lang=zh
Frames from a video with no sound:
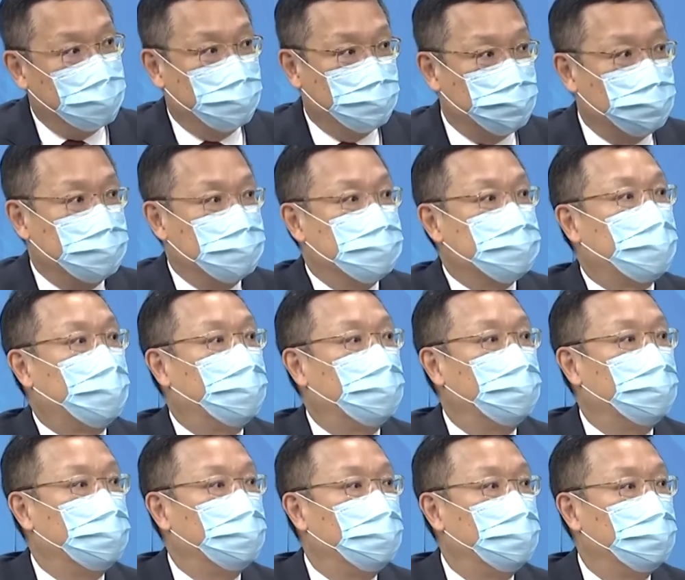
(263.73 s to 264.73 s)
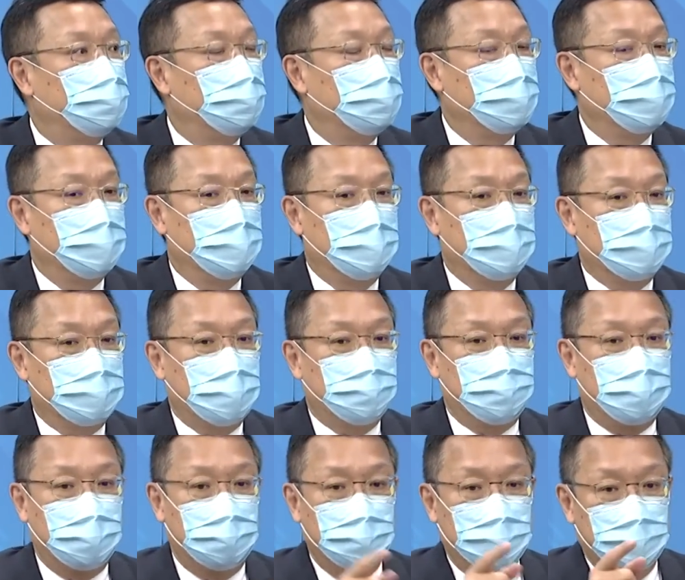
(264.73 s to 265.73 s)
遵照。嗯。那
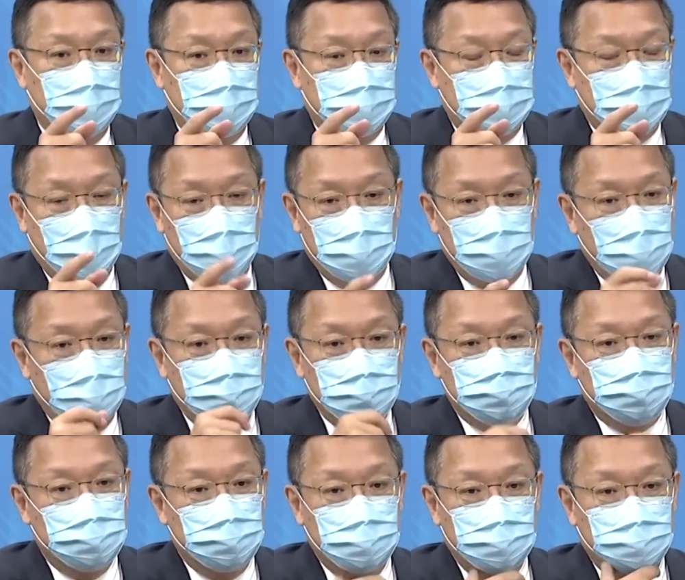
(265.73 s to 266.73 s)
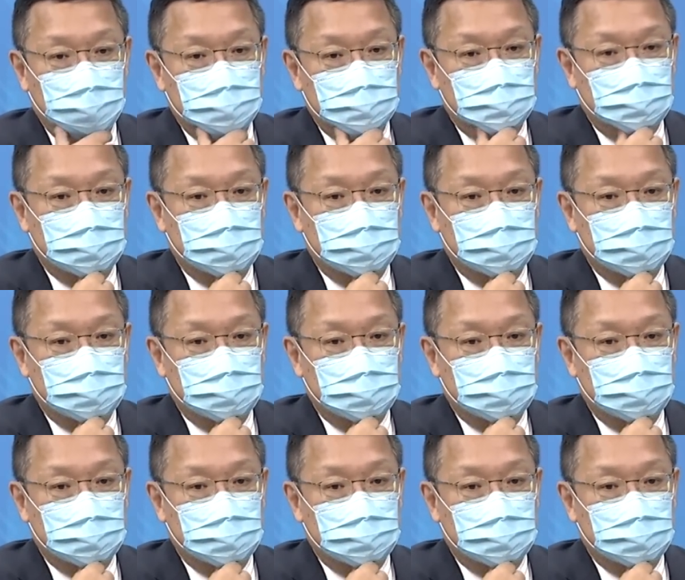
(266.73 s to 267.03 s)
么，当然他们绝对不会说